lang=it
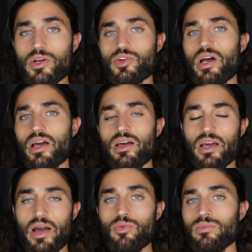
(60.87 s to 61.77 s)

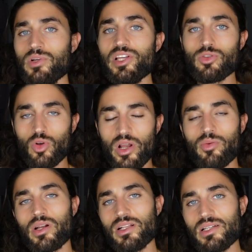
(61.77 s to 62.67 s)
Cioè è un'indole
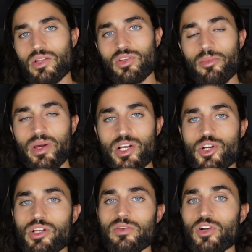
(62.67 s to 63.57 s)
quella del segno dei
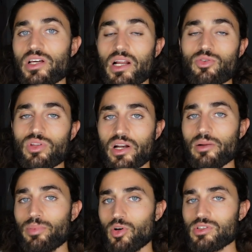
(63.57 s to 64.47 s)
pesci di voler aiutare
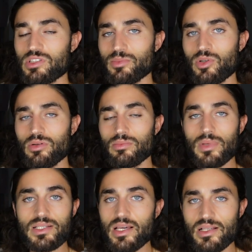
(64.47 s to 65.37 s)
il prossimo,
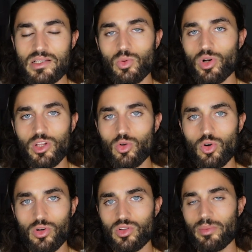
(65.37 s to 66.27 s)
ma senza un
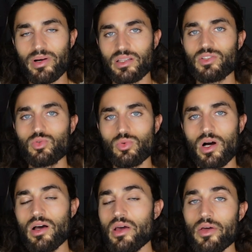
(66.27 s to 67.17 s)
ritorno da parte
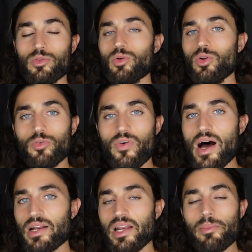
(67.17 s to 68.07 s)
sua. Non lo
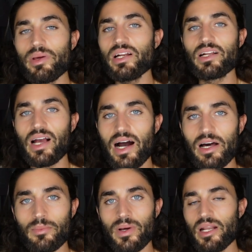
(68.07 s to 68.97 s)
fa né per il
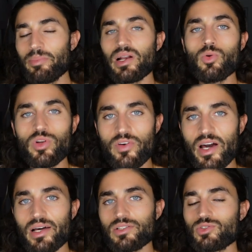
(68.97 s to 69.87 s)
karma, né per
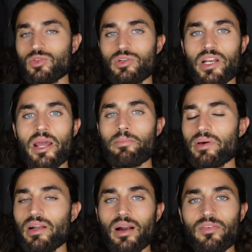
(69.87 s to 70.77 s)
l'universo, né
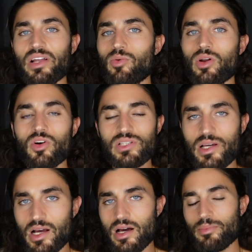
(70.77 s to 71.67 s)
per avere qualcosa
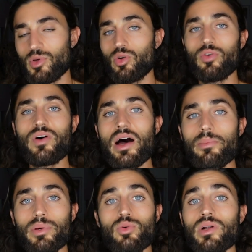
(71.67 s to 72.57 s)
in cambio, lo
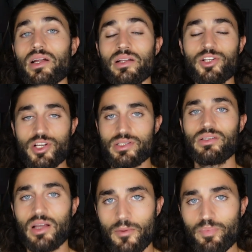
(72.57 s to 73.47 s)
fa per una
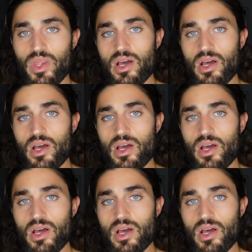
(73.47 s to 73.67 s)
necessità.